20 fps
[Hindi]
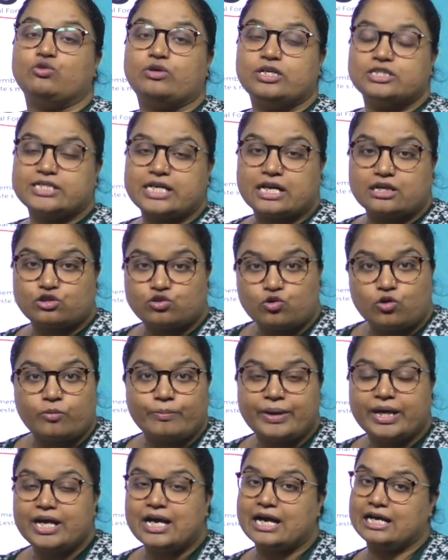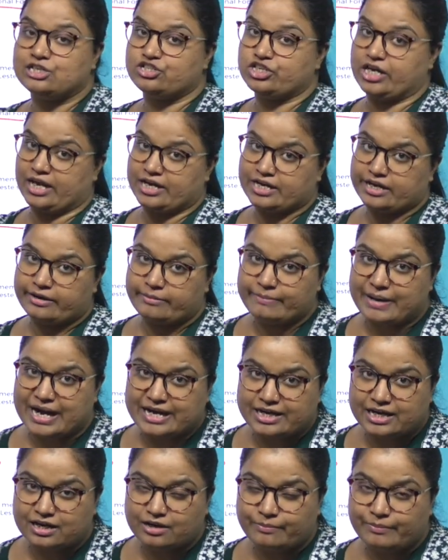2002 में आशियान की
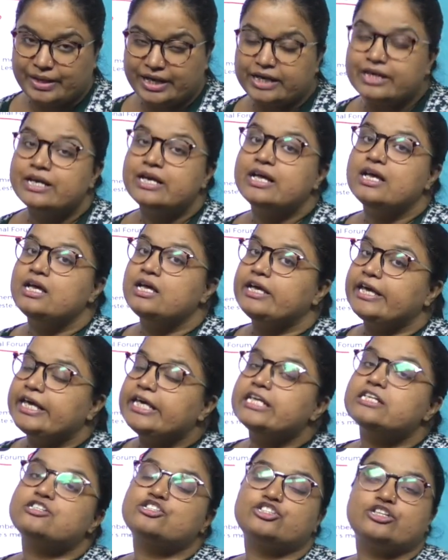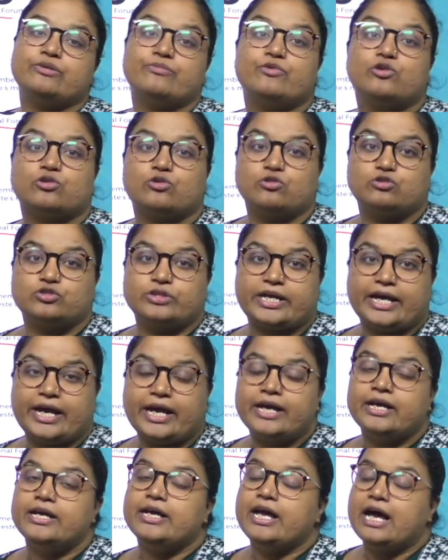बैठक में ईस्ट तिमोर को जो
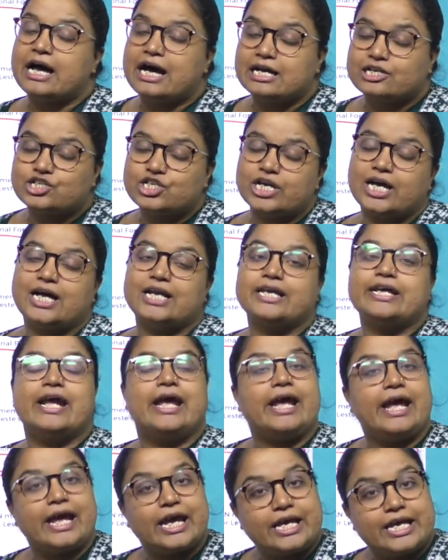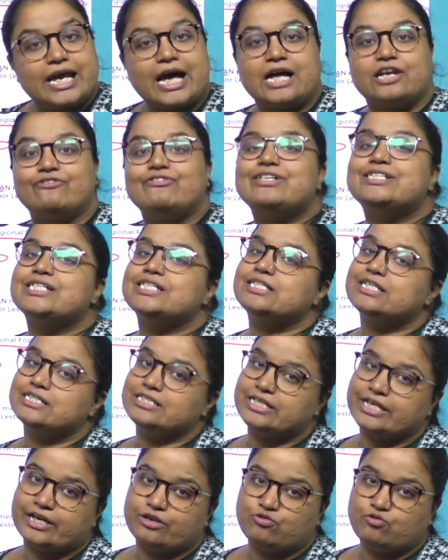है आशियान के ग्यारहवें
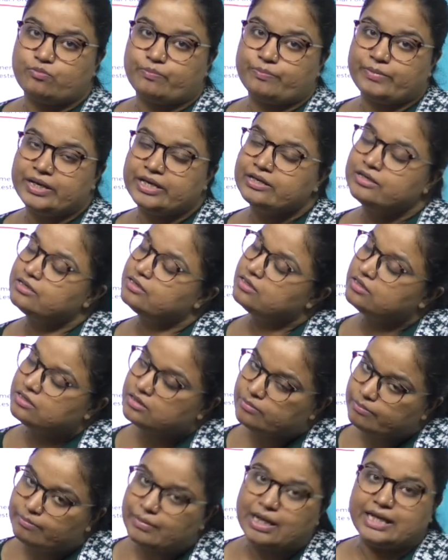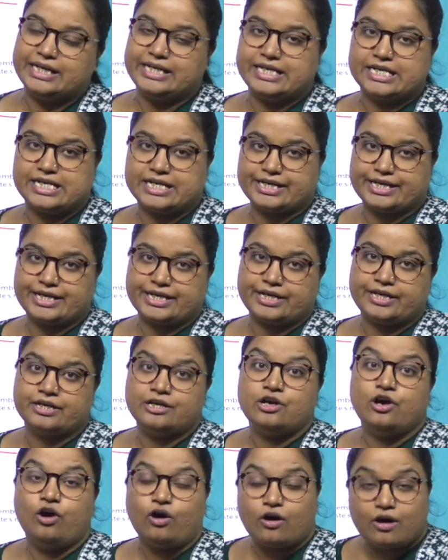सदस्य के रूप में मान लिया गया है
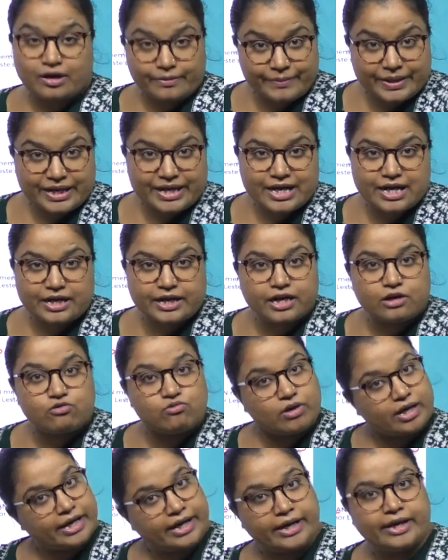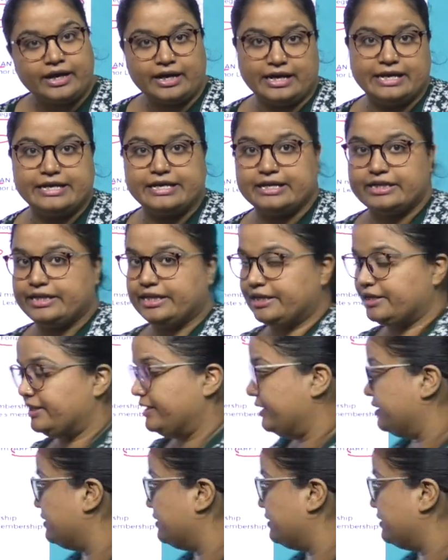और भी क्या क्या हुआ है आइए देखते